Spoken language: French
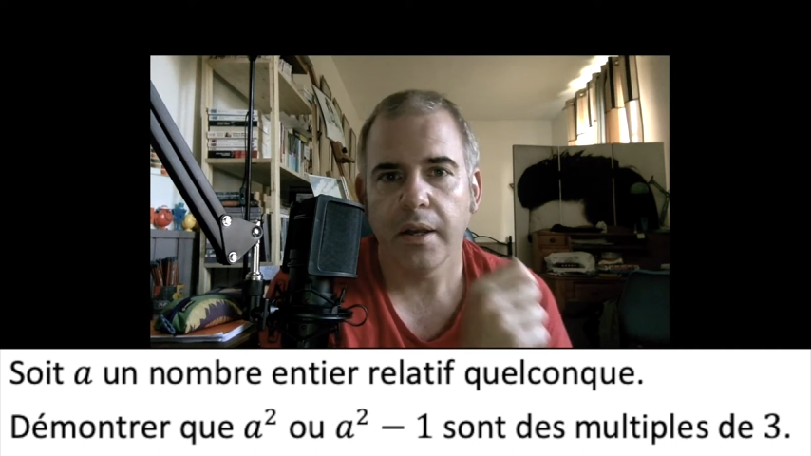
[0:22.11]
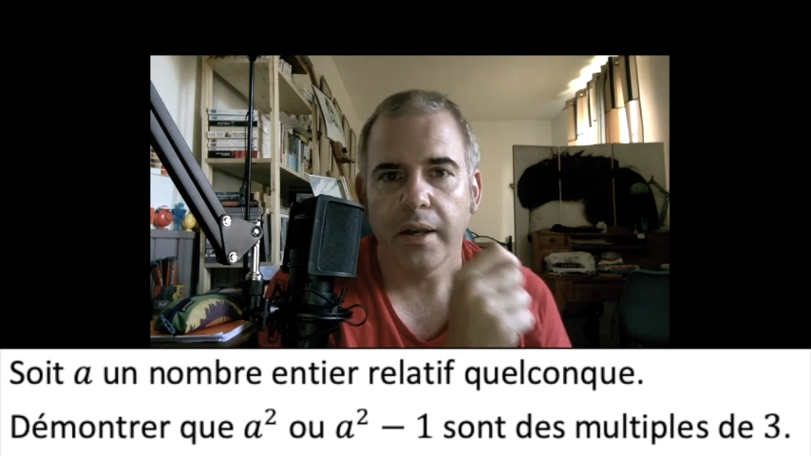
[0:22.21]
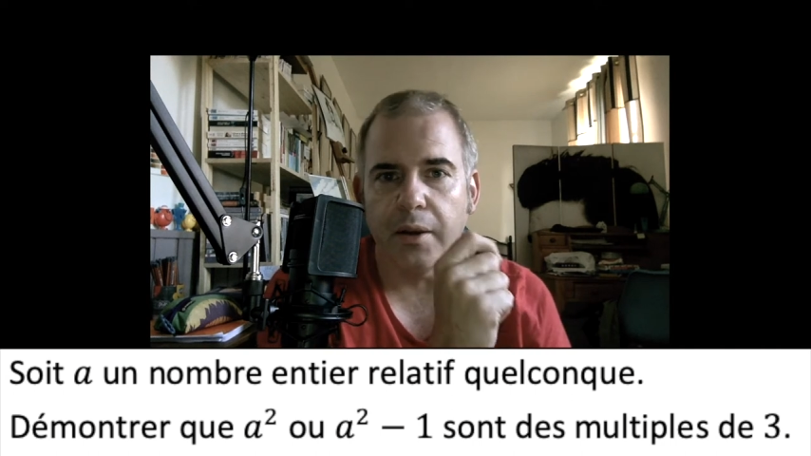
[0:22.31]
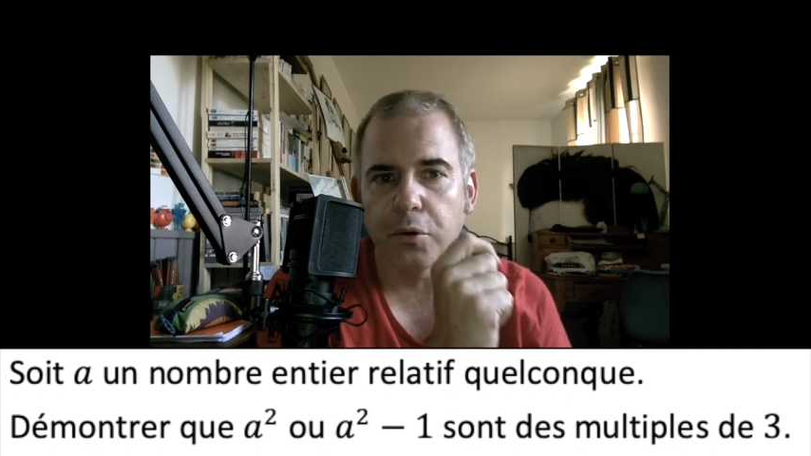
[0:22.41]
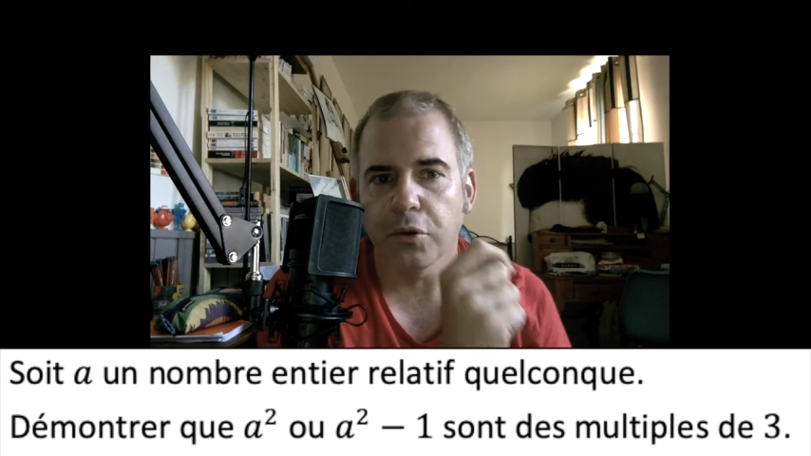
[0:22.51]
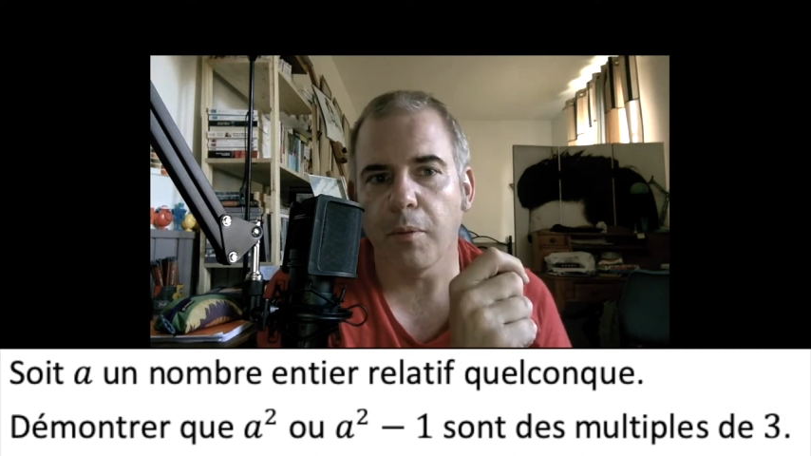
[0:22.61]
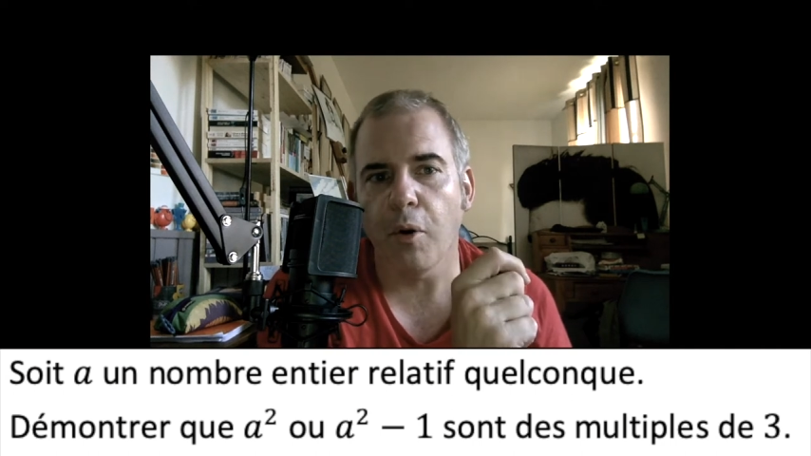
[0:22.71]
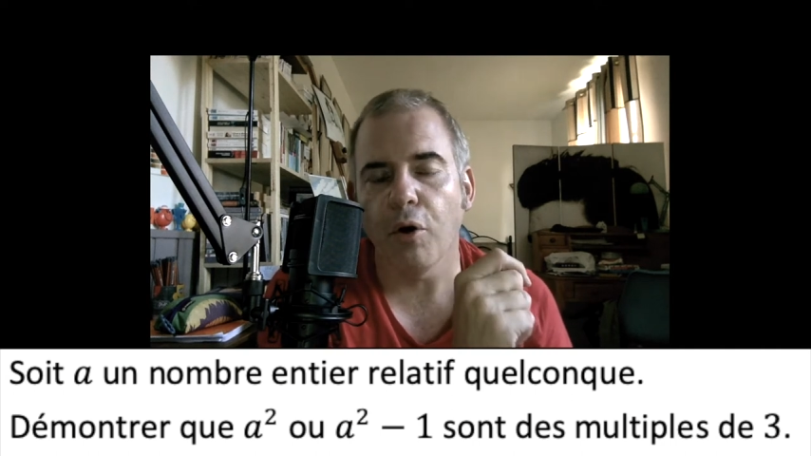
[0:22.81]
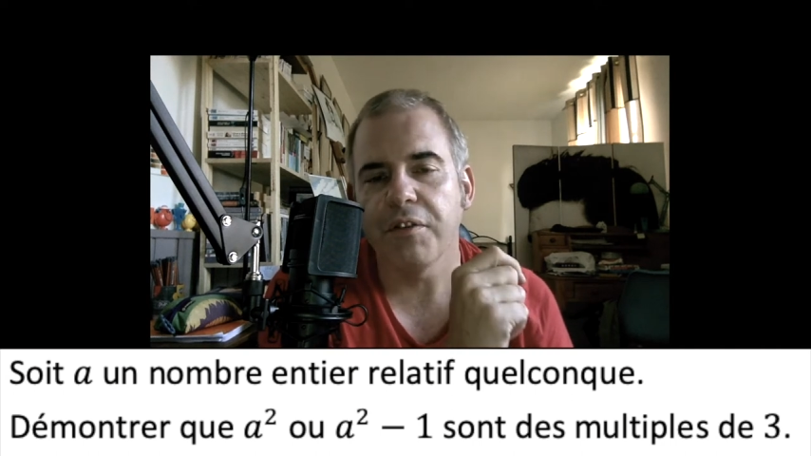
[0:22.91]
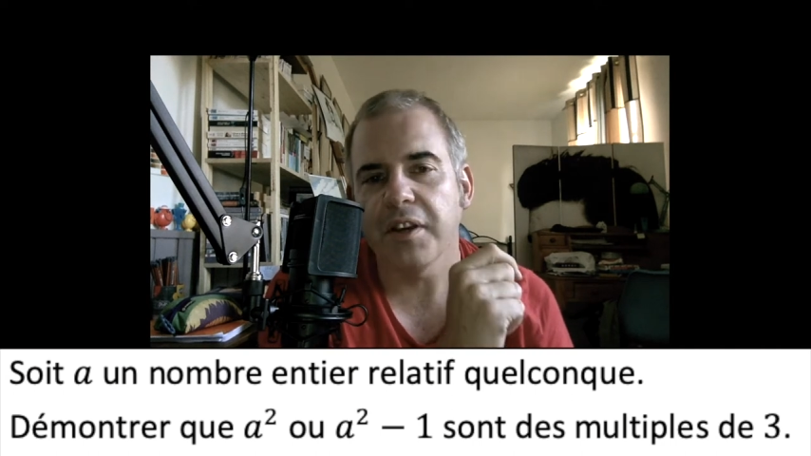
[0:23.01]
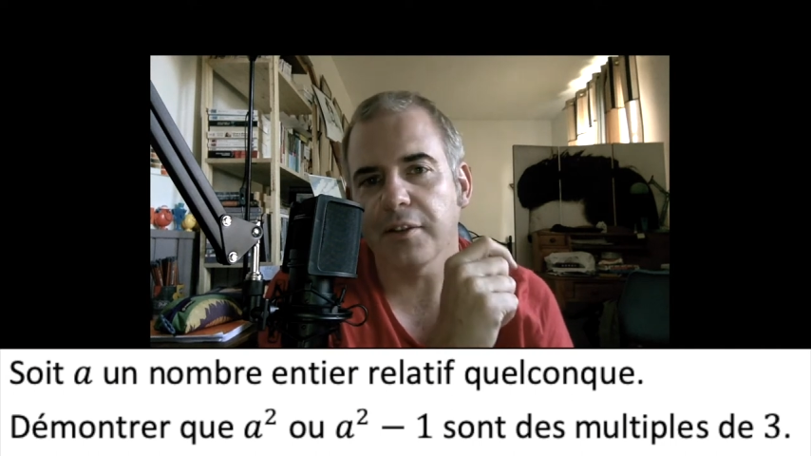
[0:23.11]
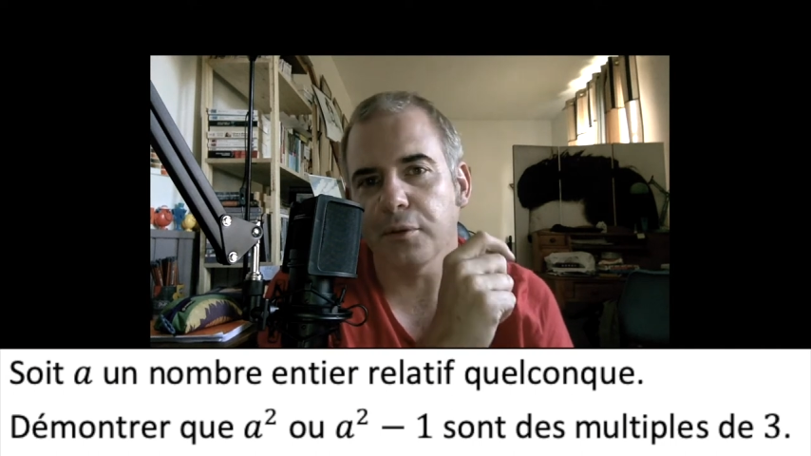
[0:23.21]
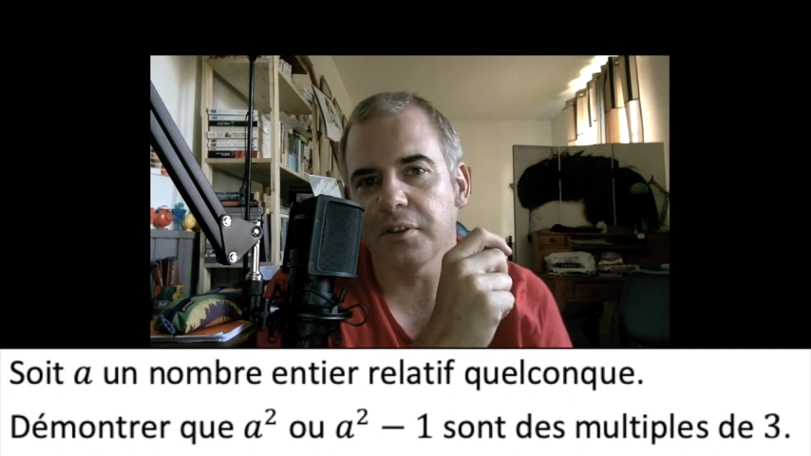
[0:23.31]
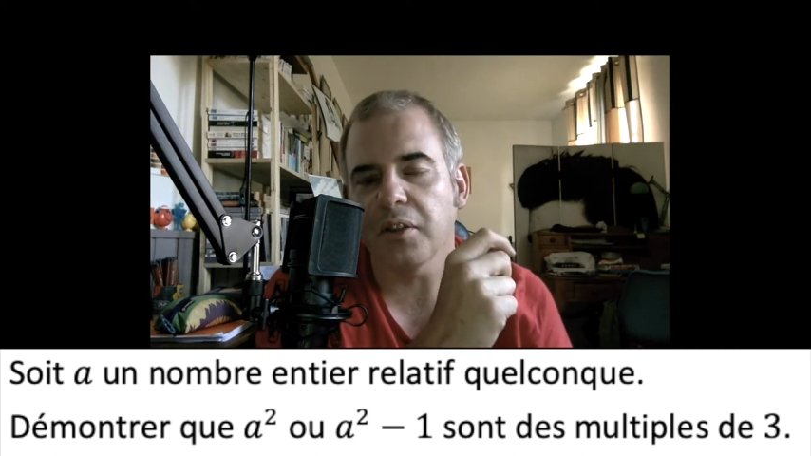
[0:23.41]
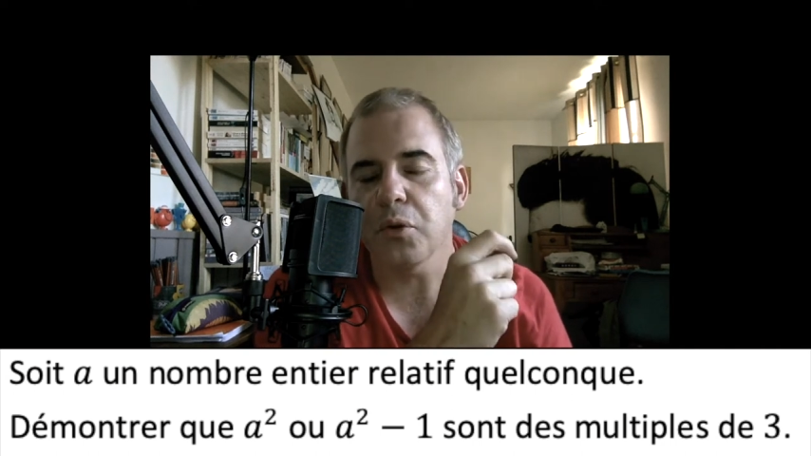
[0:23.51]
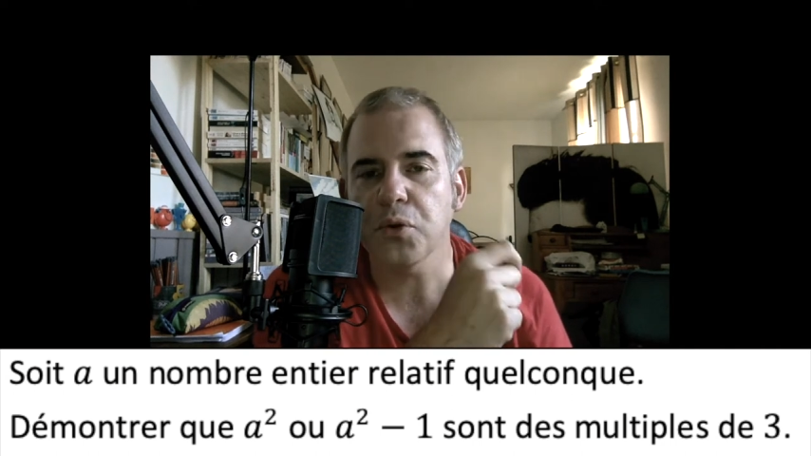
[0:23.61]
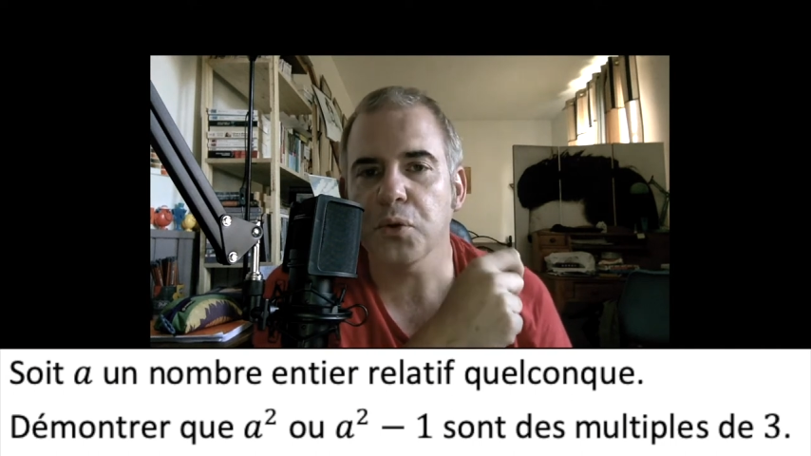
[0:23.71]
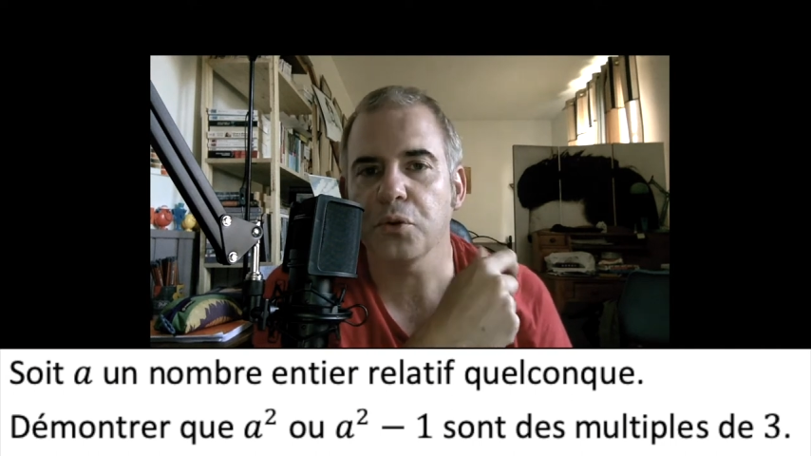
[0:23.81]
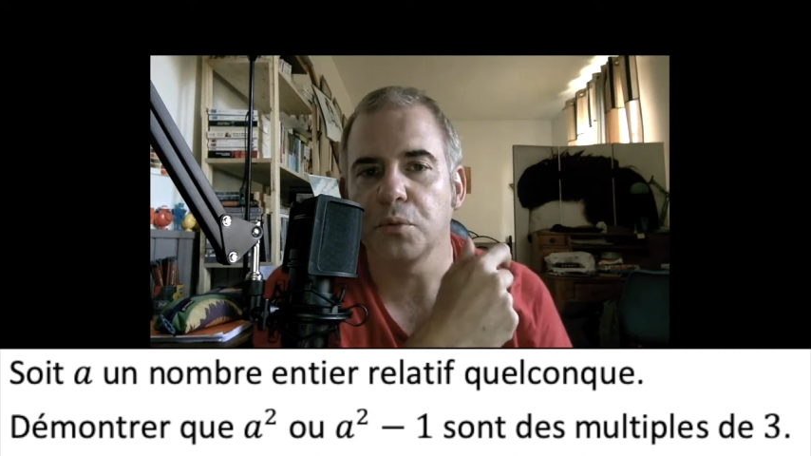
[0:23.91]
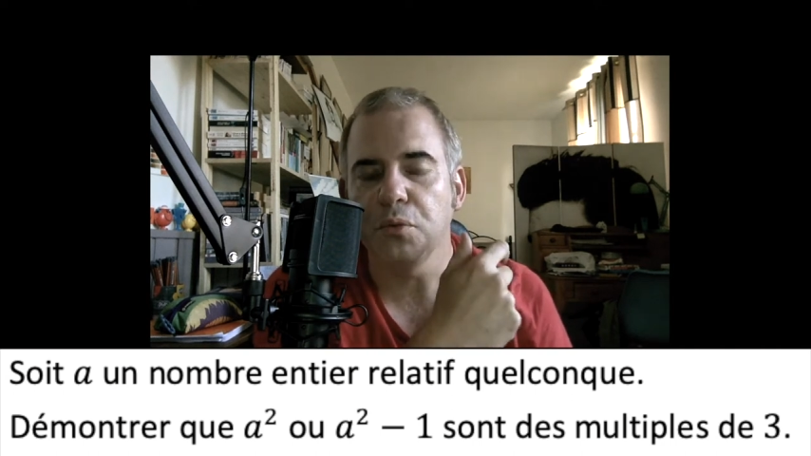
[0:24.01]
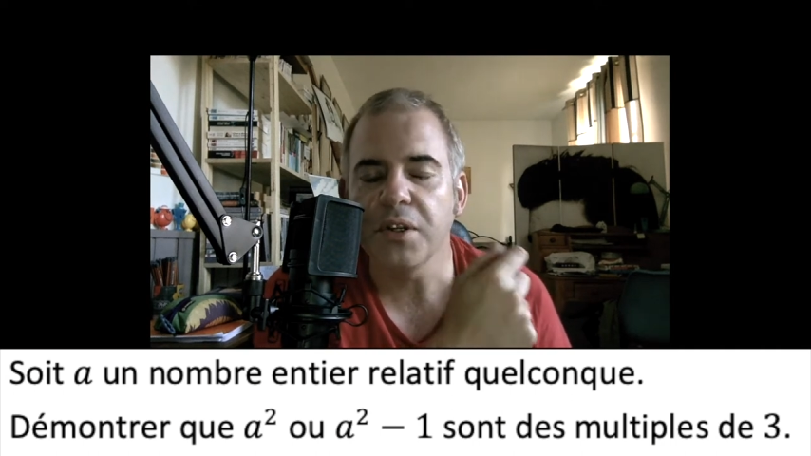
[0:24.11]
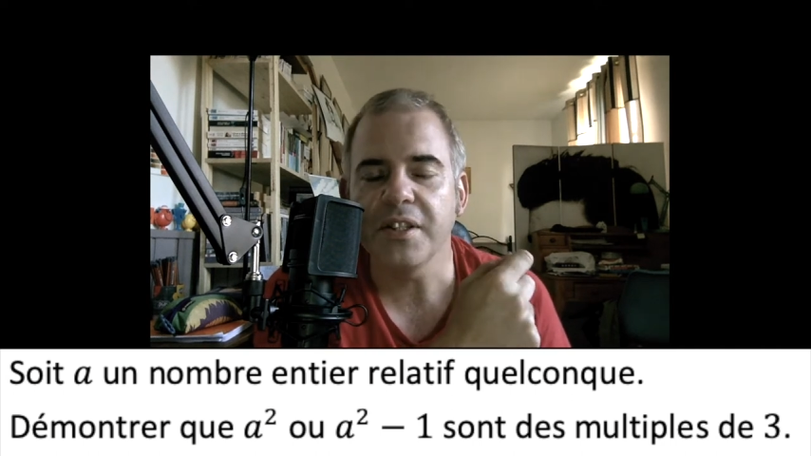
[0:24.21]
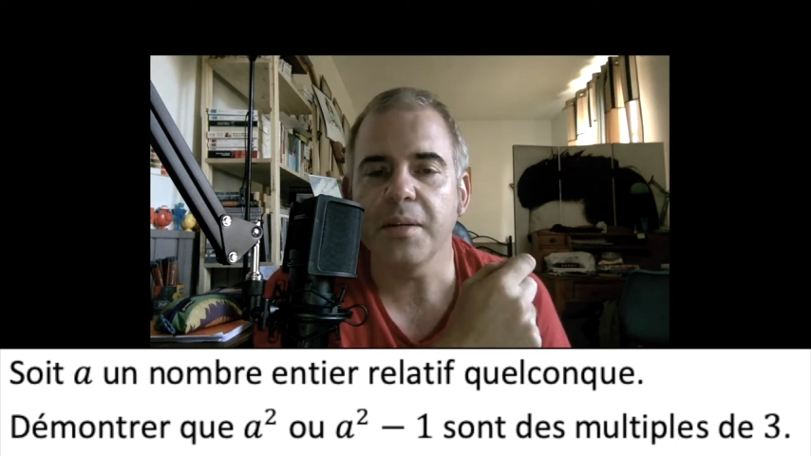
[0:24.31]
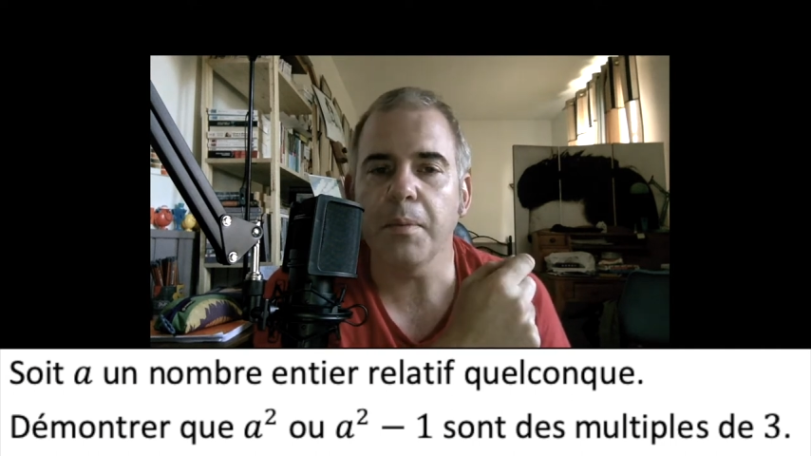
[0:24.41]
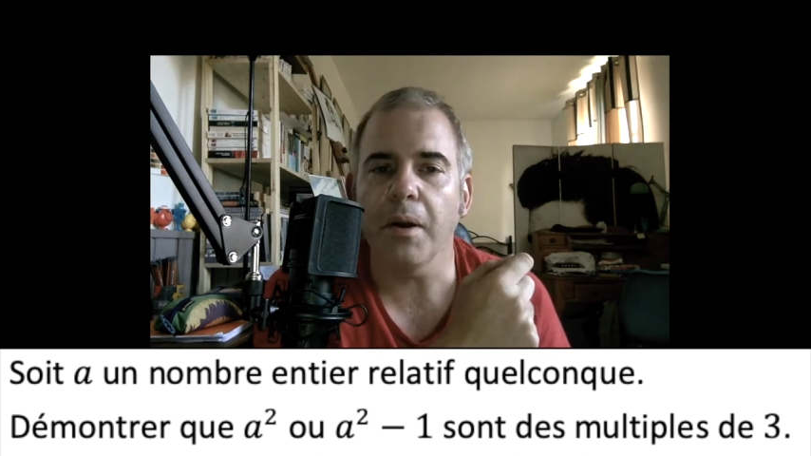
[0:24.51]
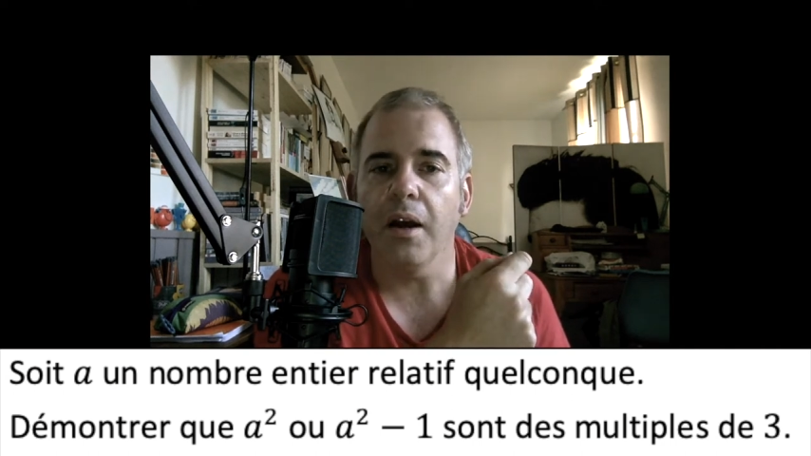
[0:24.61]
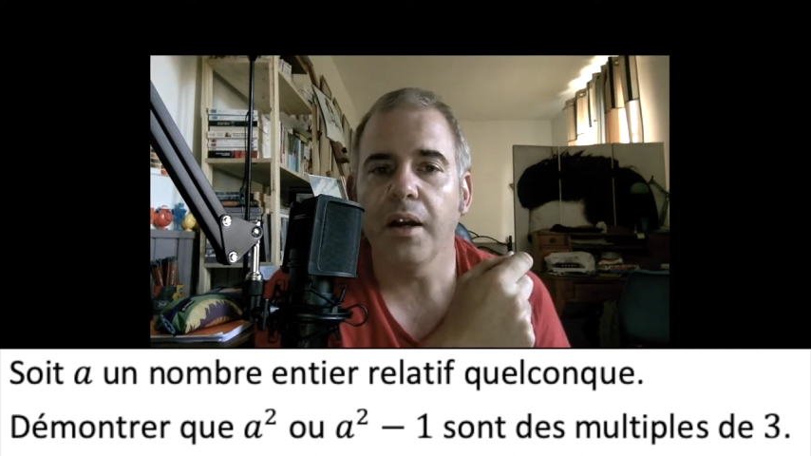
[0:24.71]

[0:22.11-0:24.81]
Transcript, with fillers: Et autrement, on revient sur cette notion de multiple.